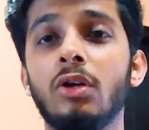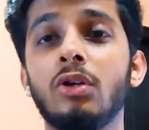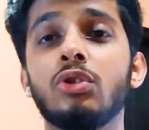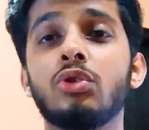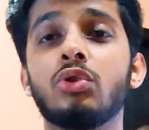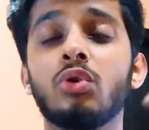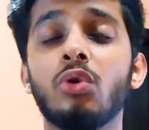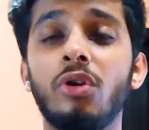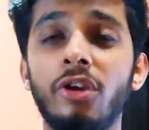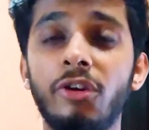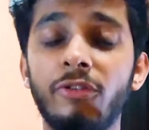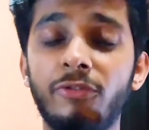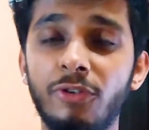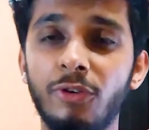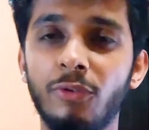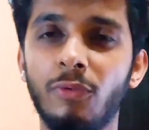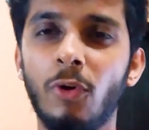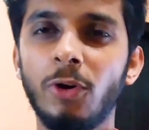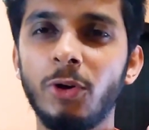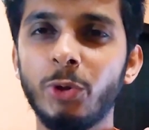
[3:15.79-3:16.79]
सो इफ़
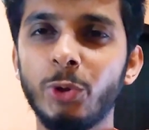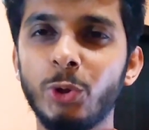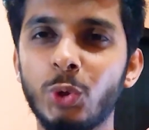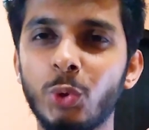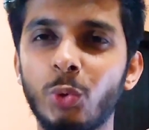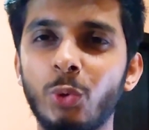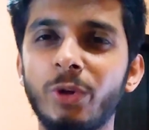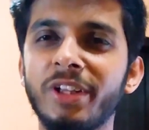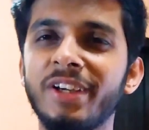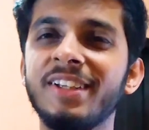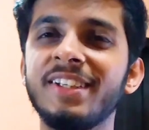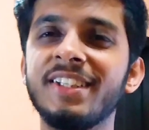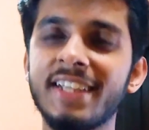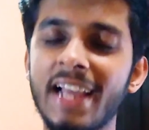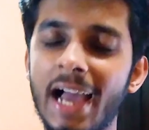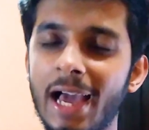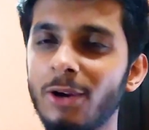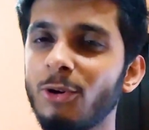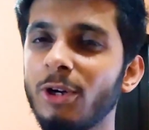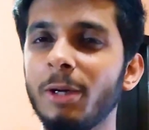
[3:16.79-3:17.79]
यू वॉन्ट टू शूट इन
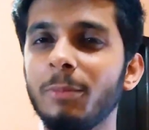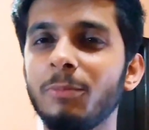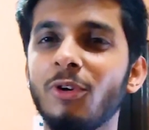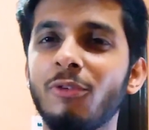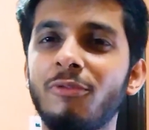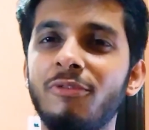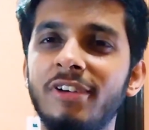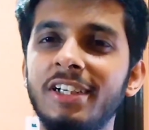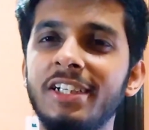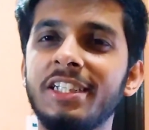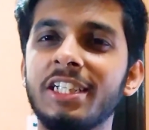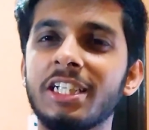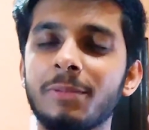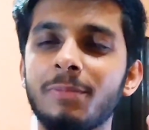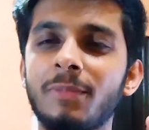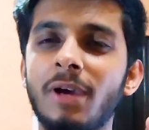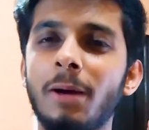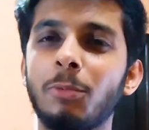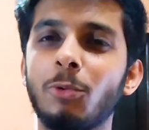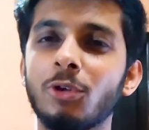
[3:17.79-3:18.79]
शैलो डेप्थ ऑफ फील्ड
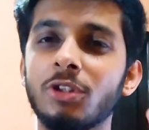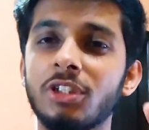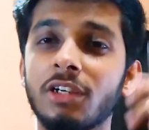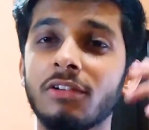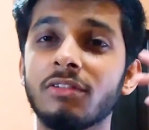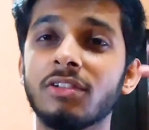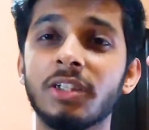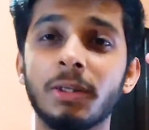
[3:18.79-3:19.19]
जिसमें आपको सिर्फ